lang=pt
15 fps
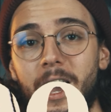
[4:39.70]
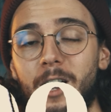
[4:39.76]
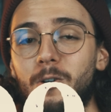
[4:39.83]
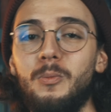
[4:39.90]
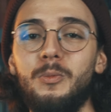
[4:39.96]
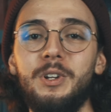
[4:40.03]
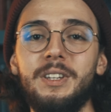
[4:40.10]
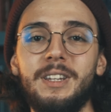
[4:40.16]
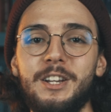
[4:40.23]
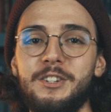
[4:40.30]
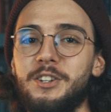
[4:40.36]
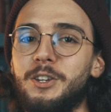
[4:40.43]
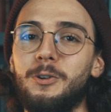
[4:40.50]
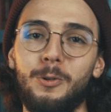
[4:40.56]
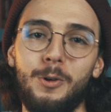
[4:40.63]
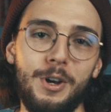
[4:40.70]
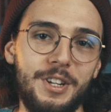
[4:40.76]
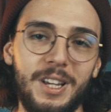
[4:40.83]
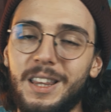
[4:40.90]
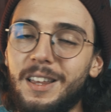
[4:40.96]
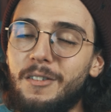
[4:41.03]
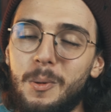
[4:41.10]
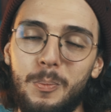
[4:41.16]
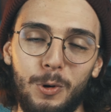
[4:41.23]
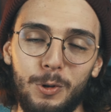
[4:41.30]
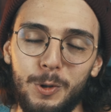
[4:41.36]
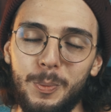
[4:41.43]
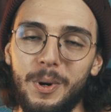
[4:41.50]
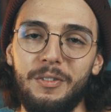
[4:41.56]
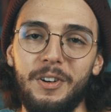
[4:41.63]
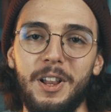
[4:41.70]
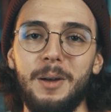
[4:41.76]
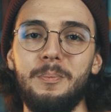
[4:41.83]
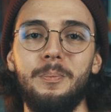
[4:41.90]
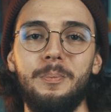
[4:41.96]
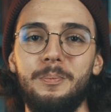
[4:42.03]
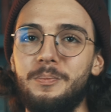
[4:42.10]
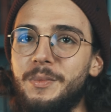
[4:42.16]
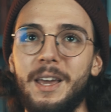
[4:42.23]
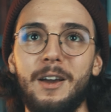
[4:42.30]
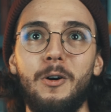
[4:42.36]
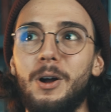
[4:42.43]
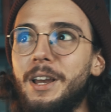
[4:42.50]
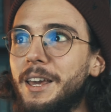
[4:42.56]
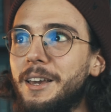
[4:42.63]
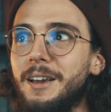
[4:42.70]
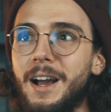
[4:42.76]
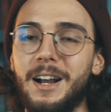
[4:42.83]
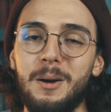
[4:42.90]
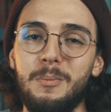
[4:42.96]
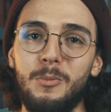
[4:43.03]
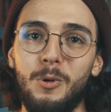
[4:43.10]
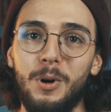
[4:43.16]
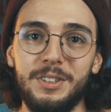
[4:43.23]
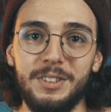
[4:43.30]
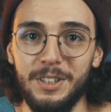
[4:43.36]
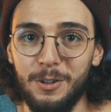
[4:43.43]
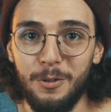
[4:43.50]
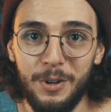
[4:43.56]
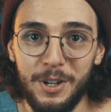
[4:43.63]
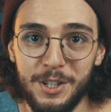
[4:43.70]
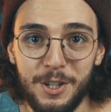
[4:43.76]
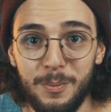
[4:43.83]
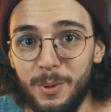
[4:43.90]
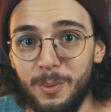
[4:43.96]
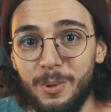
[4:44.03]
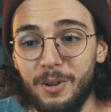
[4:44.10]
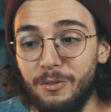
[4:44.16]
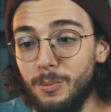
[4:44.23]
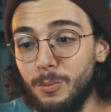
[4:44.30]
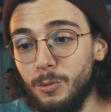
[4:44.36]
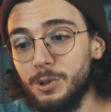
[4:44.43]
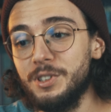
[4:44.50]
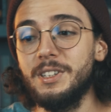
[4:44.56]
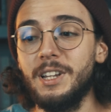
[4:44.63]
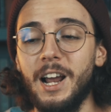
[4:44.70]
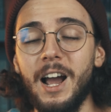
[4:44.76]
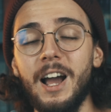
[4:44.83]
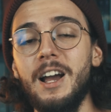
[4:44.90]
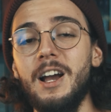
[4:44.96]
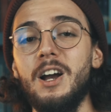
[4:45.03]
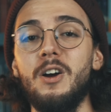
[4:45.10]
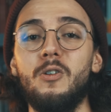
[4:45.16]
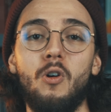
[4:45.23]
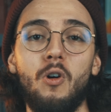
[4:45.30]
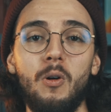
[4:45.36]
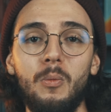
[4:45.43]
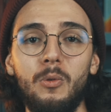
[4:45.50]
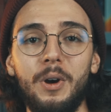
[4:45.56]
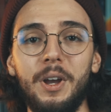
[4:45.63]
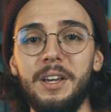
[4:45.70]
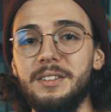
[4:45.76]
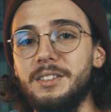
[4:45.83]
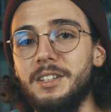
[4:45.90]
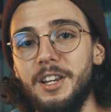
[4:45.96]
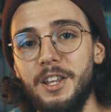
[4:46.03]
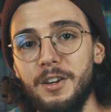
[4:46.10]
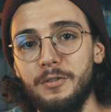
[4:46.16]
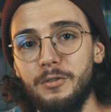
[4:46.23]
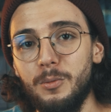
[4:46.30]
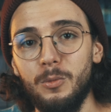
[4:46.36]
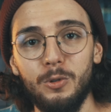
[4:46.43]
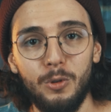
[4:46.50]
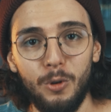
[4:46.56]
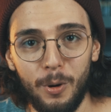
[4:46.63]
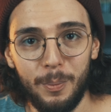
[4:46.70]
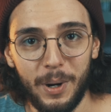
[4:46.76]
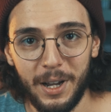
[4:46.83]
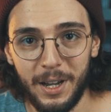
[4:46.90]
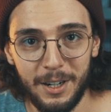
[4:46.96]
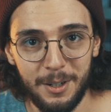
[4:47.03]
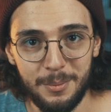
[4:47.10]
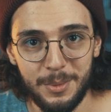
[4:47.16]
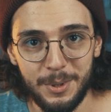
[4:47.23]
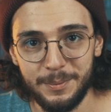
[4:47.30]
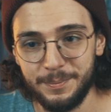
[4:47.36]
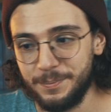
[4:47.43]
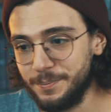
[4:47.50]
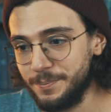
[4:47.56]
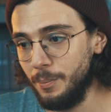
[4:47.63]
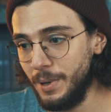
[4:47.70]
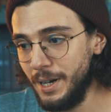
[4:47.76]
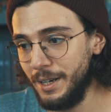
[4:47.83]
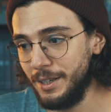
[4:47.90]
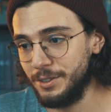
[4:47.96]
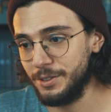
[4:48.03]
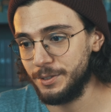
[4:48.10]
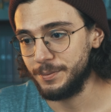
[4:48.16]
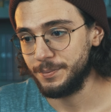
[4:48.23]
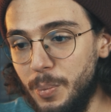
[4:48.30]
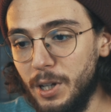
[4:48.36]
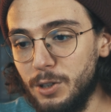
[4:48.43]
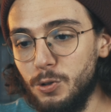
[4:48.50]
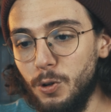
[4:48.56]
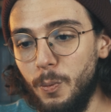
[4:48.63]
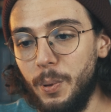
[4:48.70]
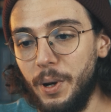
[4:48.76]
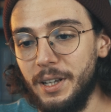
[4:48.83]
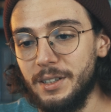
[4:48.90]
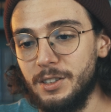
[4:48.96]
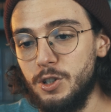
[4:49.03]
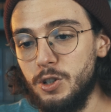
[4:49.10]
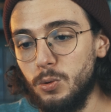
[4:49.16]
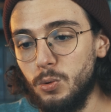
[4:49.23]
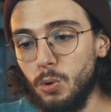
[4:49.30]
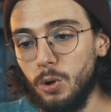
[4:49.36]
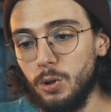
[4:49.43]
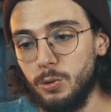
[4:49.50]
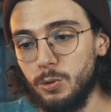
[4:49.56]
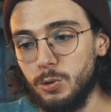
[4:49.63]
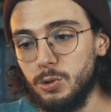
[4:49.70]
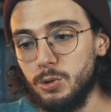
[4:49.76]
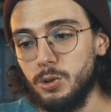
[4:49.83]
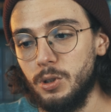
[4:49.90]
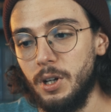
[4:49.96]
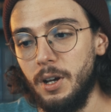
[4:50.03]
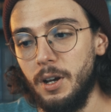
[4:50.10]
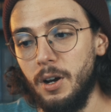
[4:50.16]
a comunidade arqueológica estava pronta para falar: né, olha aí, acabou essa conversa de Bíblia, vamos mostrar como esse livro mudou pra caramba. Mas, para surpresa de todos,